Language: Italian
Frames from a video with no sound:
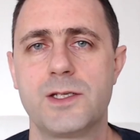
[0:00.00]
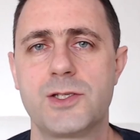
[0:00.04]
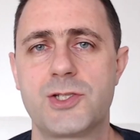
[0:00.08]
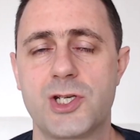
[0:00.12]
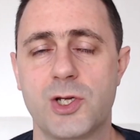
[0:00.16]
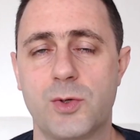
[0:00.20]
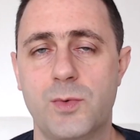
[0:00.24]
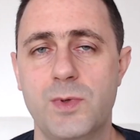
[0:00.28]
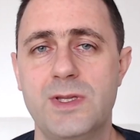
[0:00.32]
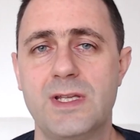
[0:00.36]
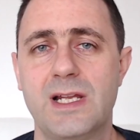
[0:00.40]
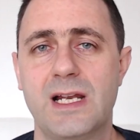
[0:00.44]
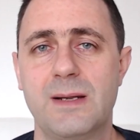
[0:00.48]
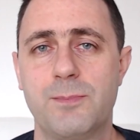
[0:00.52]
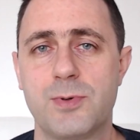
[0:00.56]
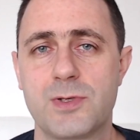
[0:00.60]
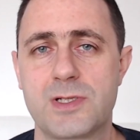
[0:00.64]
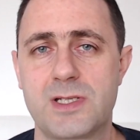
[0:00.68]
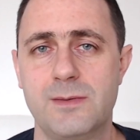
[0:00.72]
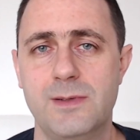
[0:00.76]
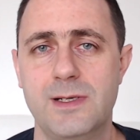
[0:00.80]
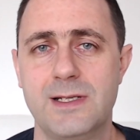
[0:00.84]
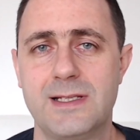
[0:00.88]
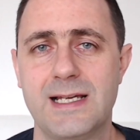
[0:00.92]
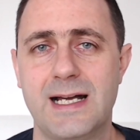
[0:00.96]
C'è quindi la
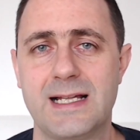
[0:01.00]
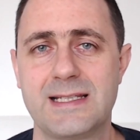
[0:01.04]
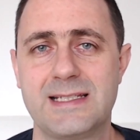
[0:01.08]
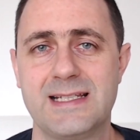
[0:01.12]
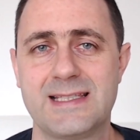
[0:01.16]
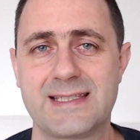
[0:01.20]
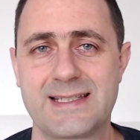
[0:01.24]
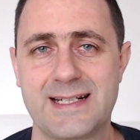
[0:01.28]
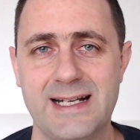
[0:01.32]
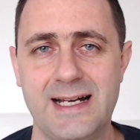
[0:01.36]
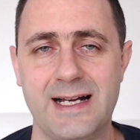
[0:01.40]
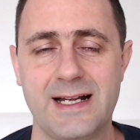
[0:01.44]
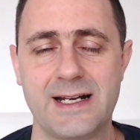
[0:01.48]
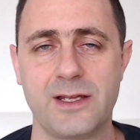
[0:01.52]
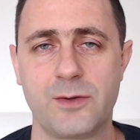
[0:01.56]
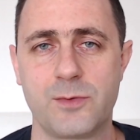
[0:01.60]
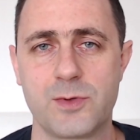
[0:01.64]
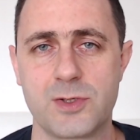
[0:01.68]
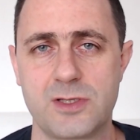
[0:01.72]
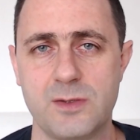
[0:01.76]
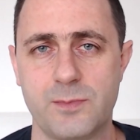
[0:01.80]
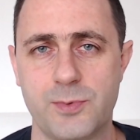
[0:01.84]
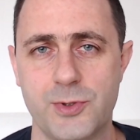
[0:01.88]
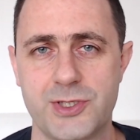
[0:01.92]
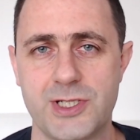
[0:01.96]
possibilità di entrare in
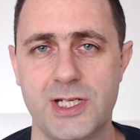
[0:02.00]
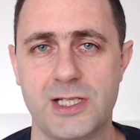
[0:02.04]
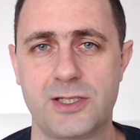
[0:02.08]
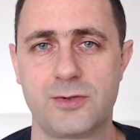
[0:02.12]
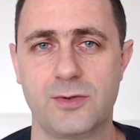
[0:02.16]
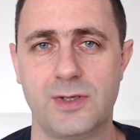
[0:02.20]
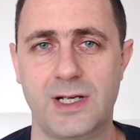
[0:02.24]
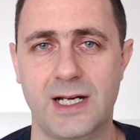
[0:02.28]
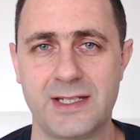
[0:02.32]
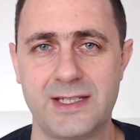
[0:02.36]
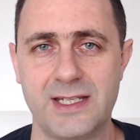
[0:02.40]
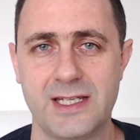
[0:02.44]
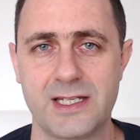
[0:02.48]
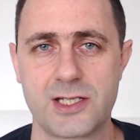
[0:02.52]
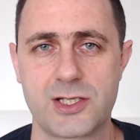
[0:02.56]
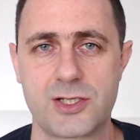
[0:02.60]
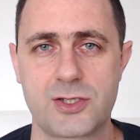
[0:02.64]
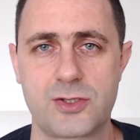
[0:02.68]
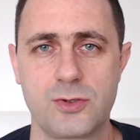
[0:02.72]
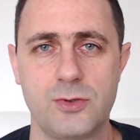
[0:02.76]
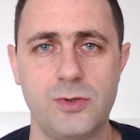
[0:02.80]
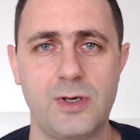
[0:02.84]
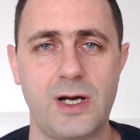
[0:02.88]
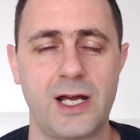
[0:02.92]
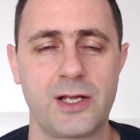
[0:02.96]
questo progetto
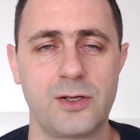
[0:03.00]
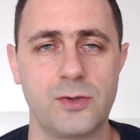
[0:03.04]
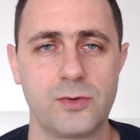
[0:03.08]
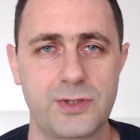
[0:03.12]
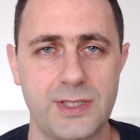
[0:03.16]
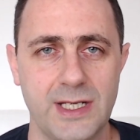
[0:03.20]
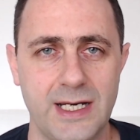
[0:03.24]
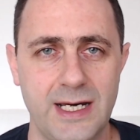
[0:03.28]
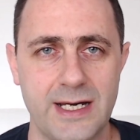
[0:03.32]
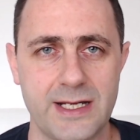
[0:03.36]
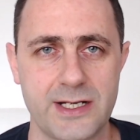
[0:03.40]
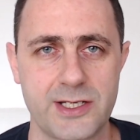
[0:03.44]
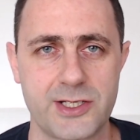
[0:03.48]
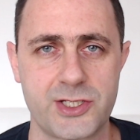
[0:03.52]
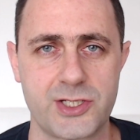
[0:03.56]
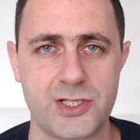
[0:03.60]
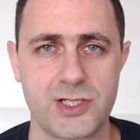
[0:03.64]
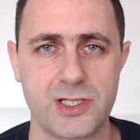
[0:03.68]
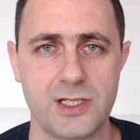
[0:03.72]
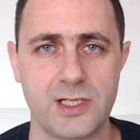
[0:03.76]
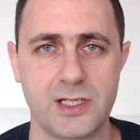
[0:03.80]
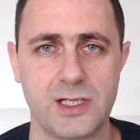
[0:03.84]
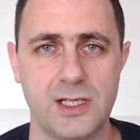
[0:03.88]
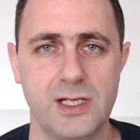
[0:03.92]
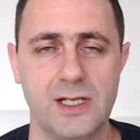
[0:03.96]
adesso,
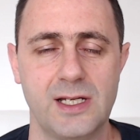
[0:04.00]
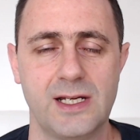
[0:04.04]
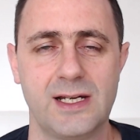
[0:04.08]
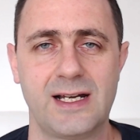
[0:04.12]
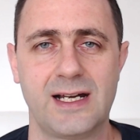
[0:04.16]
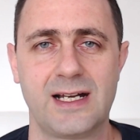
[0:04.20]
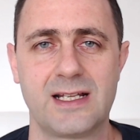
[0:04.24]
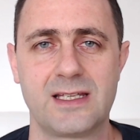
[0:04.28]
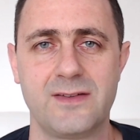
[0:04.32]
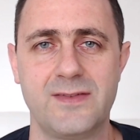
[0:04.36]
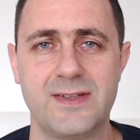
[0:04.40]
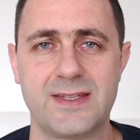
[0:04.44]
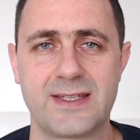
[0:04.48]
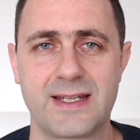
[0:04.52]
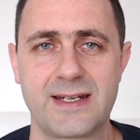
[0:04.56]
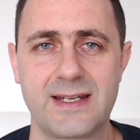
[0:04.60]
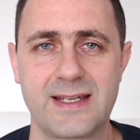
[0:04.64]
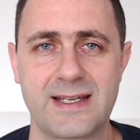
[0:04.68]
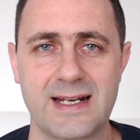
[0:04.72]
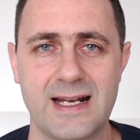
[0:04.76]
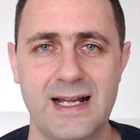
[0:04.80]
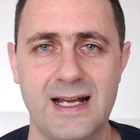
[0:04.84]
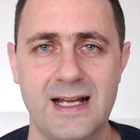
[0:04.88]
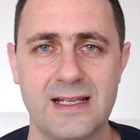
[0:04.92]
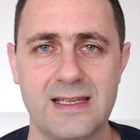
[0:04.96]
aiutarci a diventare
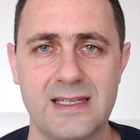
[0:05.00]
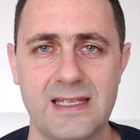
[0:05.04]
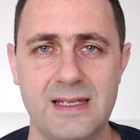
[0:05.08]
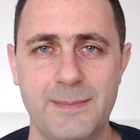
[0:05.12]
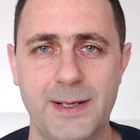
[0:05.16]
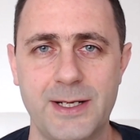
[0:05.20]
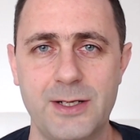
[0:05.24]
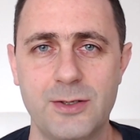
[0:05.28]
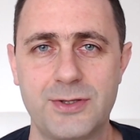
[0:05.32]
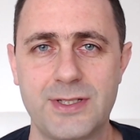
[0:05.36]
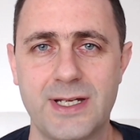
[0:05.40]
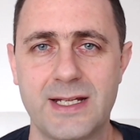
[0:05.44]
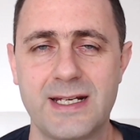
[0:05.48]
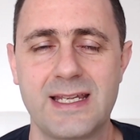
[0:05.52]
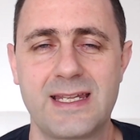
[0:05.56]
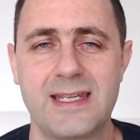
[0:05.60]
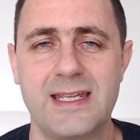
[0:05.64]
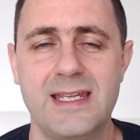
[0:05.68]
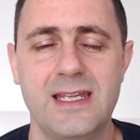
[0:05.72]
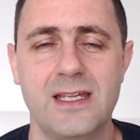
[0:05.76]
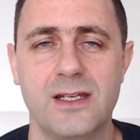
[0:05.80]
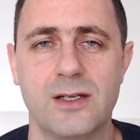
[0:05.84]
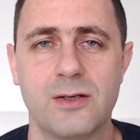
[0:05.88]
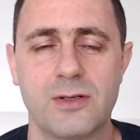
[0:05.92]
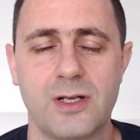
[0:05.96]
grandi, ma aiutare
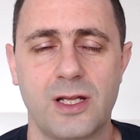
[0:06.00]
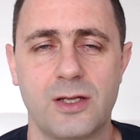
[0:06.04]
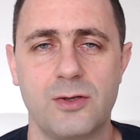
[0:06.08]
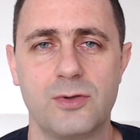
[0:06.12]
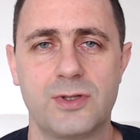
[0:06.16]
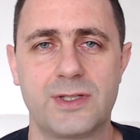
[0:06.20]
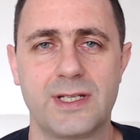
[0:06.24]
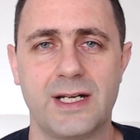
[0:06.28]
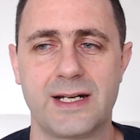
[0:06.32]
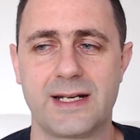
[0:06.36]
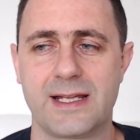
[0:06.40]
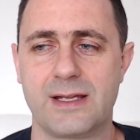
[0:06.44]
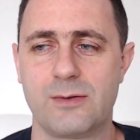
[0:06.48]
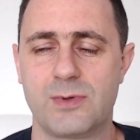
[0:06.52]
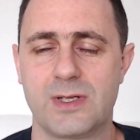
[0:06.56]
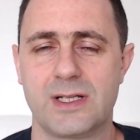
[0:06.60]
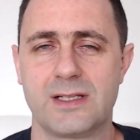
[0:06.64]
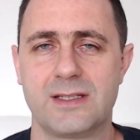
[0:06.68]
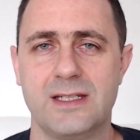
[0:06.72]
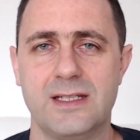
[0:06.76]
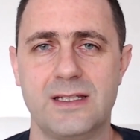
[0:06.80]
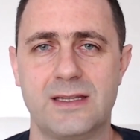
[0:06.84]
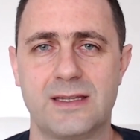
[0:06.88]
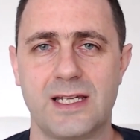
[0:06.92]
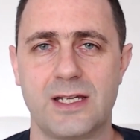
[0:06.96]
chi? Non aiutare una
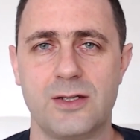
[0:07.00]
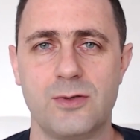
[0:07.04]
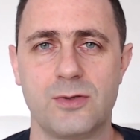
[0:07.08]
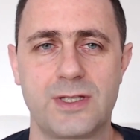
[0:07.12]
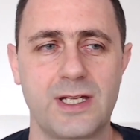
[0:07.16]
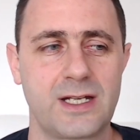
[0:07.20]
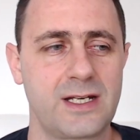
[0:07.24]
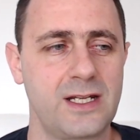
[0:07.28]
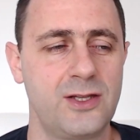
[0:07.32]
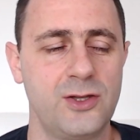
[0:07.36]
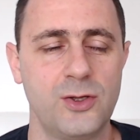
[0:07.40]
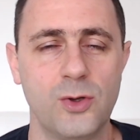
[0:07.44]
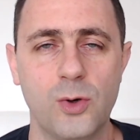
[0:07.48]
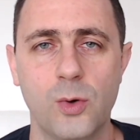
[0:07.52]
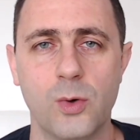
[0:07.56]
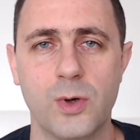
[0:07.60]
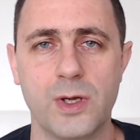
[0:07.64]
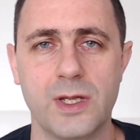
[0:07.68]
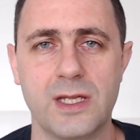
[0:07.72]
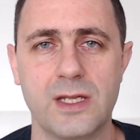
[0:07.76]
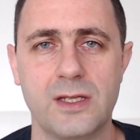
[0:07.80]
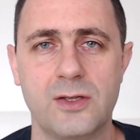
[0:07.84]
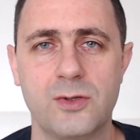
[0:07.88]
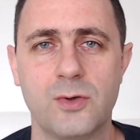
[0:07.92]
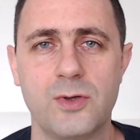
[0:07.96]
ditta, aiutare
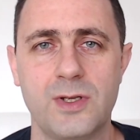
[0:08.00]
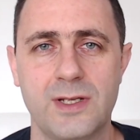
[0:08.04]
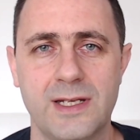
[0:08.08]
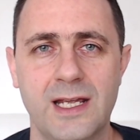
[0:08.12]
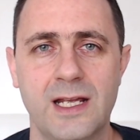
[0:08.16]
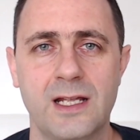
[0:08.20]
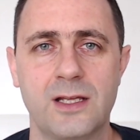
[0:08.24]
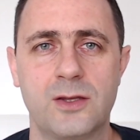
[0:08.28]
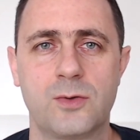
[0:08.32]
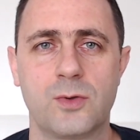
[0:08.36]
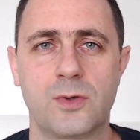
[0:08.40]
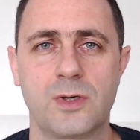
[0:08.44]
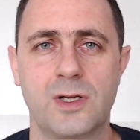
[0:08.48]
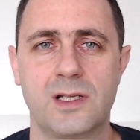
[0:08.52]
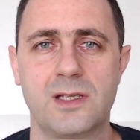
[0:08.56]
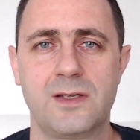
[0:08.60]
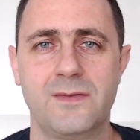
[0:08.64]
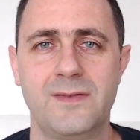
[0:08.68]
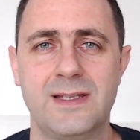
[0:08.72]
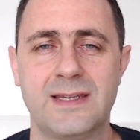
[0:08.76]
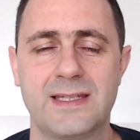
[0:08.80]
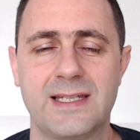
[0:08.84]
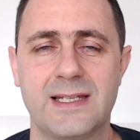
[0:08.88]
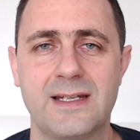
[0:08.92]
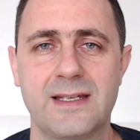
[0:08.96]
noi, noi network, a
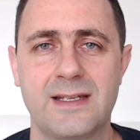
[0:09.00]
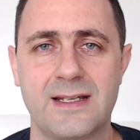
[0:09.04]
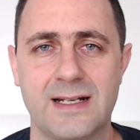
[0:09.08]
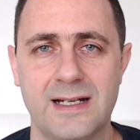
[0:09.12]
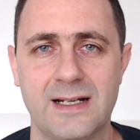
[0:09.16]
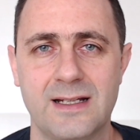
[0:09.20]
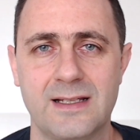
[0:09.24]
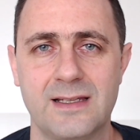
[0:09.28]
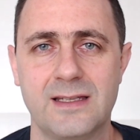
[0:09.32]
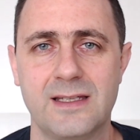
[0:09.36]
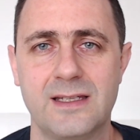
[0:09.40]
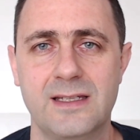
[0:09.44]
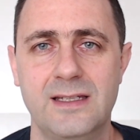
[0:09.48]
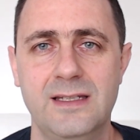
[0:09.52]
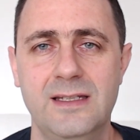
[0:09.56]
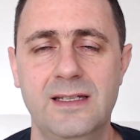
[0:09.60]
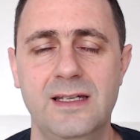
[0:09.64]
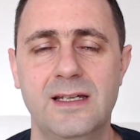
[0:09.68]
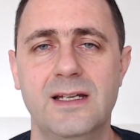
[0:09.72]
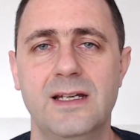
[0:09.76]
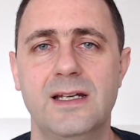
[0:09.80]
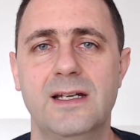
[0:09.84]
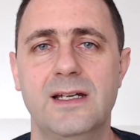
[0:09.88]
diventare grandi,